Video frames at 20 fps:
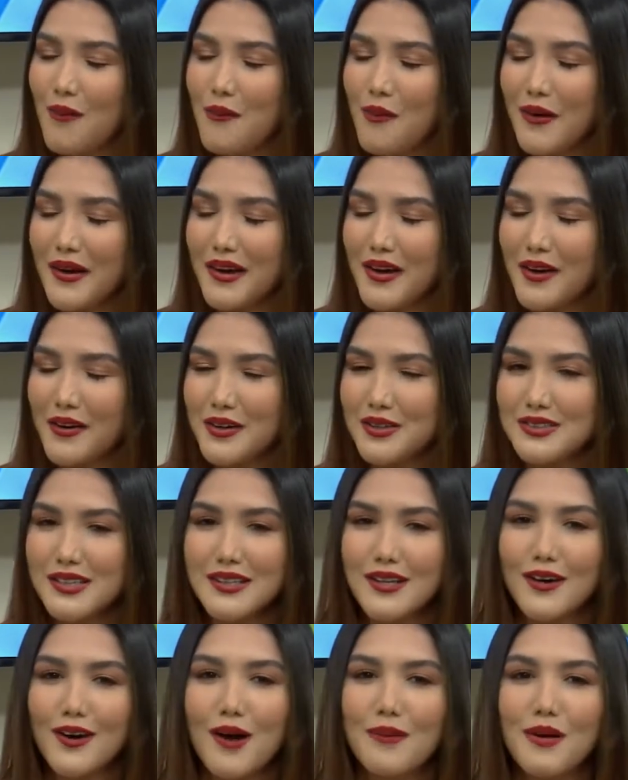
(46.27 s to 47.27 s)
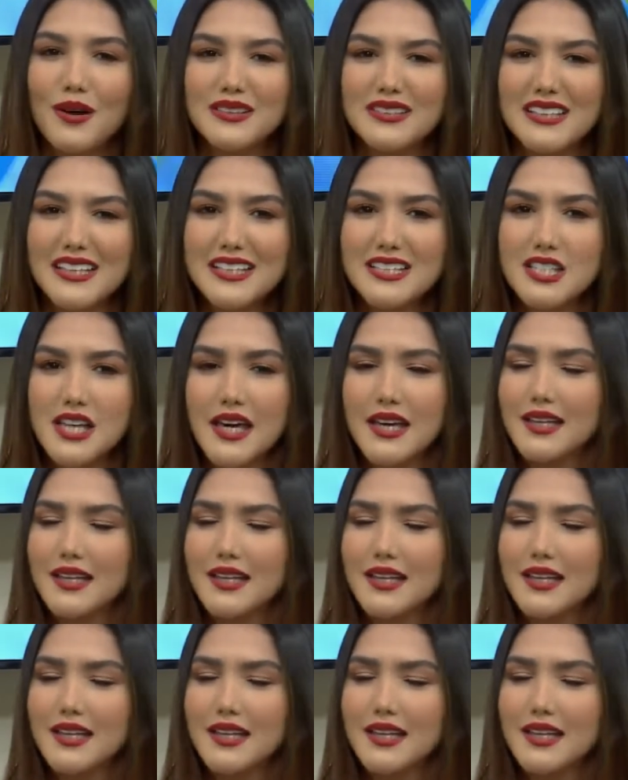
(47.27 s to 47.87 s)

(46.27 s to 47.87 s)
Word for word: muy conocido como DJ